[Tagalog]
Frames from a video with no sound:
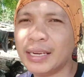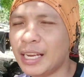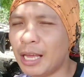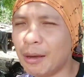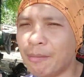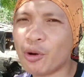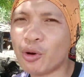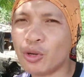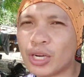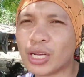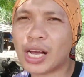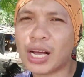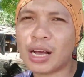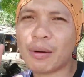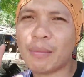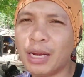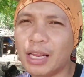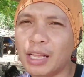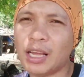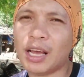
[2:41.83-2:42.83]
Hindi po,
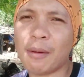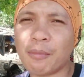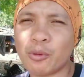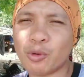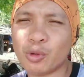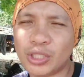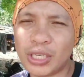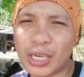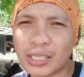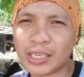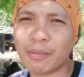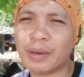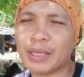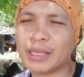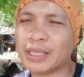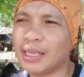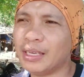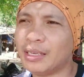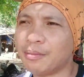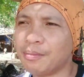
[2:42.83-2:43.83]
nagkakamali ka po dyan
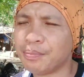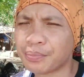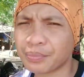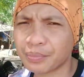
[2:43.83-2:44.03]
kapatid.